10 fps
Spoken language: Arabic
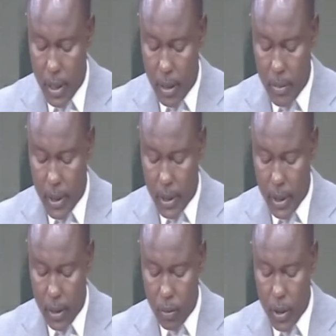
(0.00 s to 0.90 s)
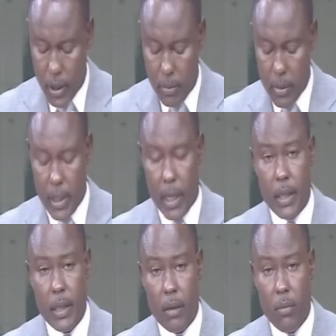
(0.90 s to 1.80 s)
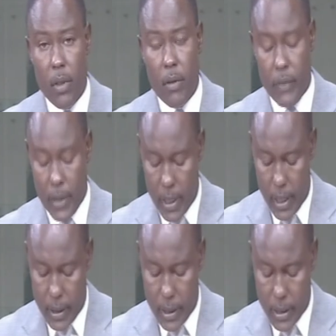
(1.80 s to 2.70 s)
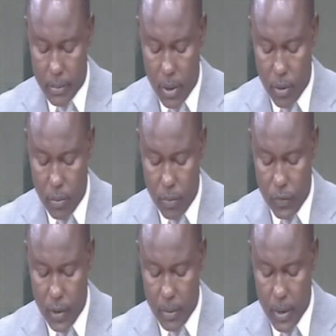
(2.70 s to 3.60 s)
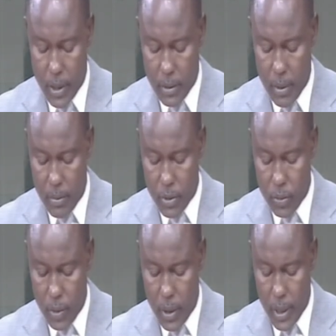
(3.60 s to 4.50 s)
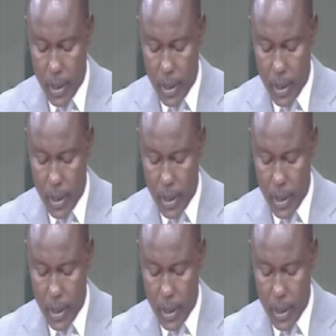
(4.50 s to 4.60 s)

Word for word: المادة الأولى تم تعيين الموظفين الآتي أسمائهم في مناصب المسؤولية